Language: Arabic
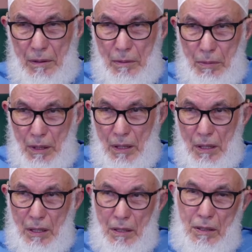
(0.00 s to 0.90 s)
بين
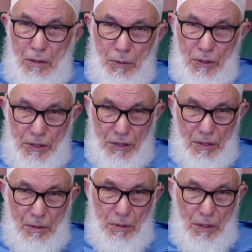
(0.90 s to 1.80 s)
الخير وبين
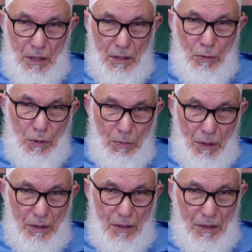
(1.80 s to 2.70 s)
الشر بين الحق وبين
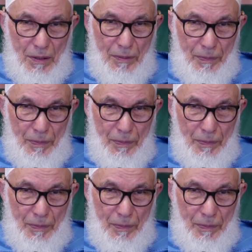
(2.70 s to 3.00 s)
الباطل